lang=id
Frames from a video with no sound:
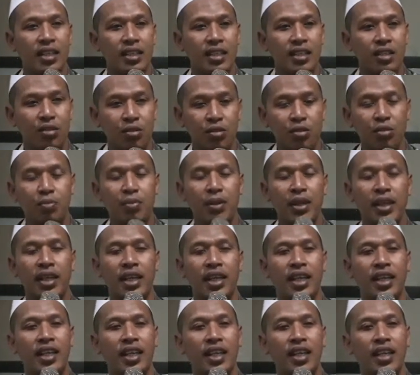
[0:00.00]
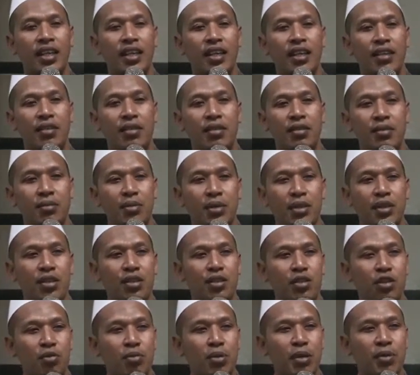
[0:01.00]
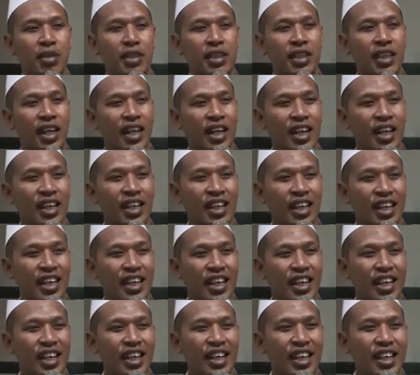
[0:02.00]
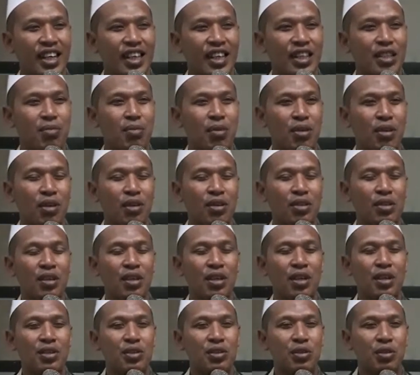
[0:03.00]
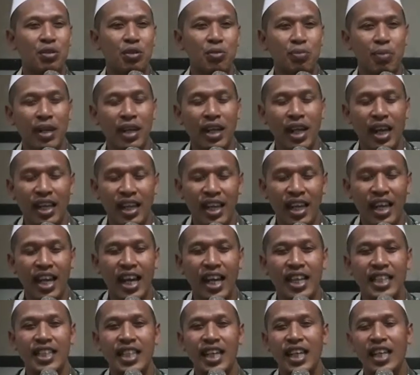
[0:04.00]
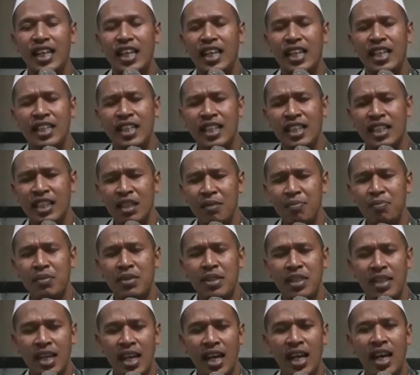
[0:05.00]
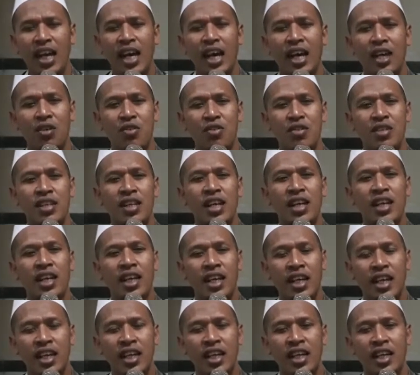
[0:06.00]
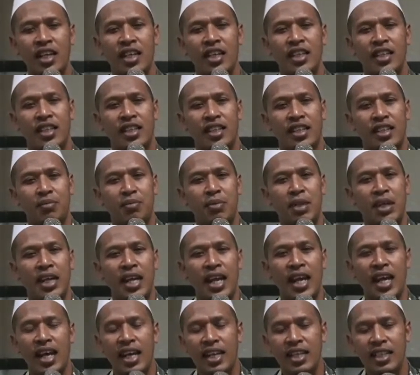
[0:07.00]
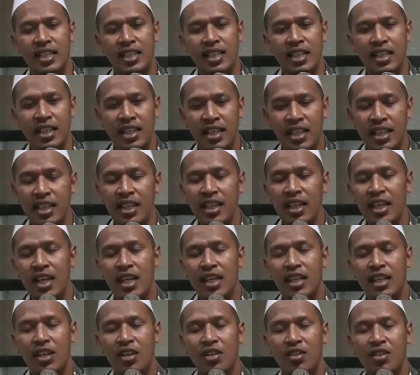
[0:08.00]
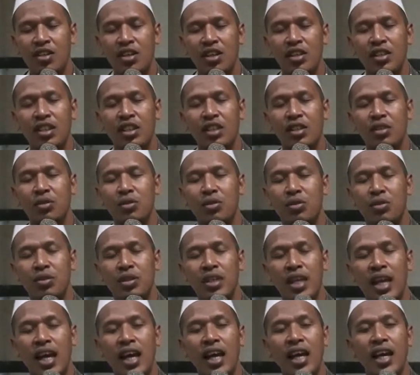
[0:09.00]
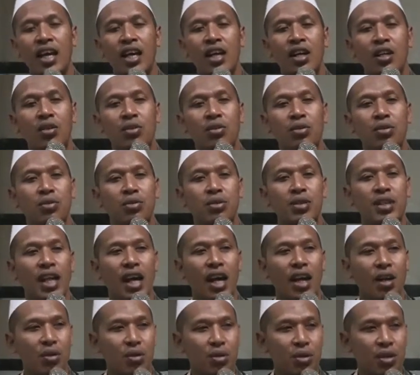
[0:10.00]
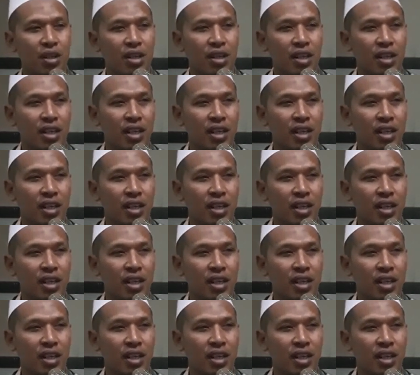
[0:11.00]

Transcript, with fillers: cukupi boten cukupi weteng nggih eh, wis pokok cukupi kangen ganjel tetap dia harus ngeker menahan diri terus ngoten kutunya kudu nyaur